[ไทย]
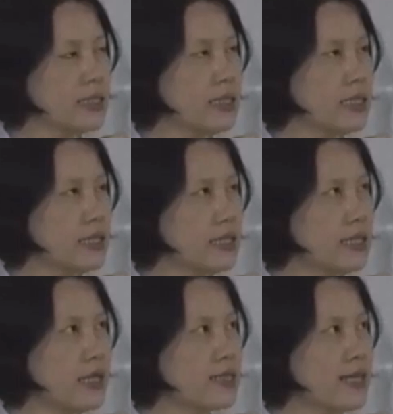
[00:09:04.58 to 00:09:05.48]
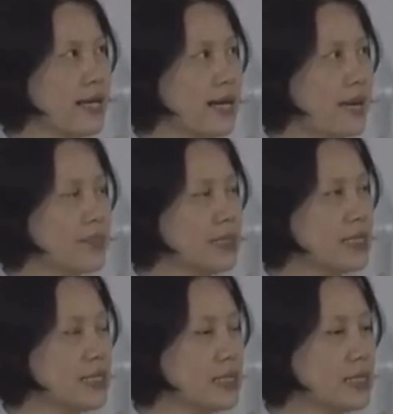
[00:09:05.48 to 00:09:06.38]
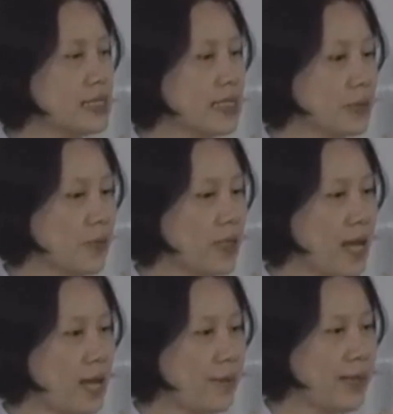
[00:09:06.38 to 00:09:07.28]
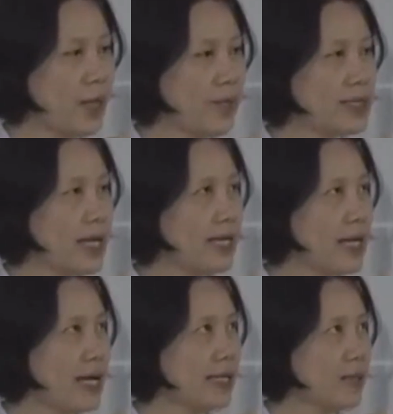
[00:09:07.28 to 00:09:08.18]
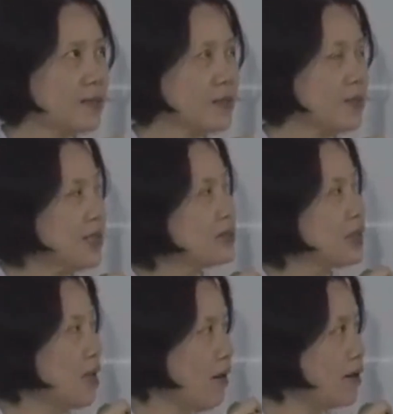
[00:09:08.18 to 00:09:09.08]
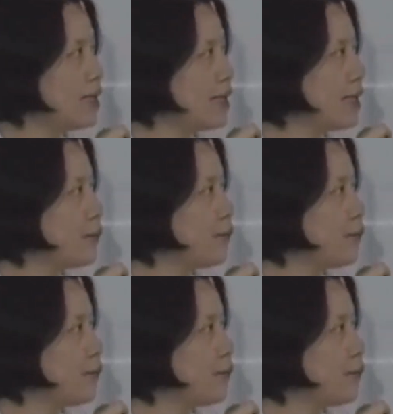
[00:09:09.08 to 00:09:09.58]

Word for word: ที่ที่เราจะได้รับจริงๆ จากตรงนี้มันเอาไปใช้ได้กับชีวิตเราตลอดนะคะ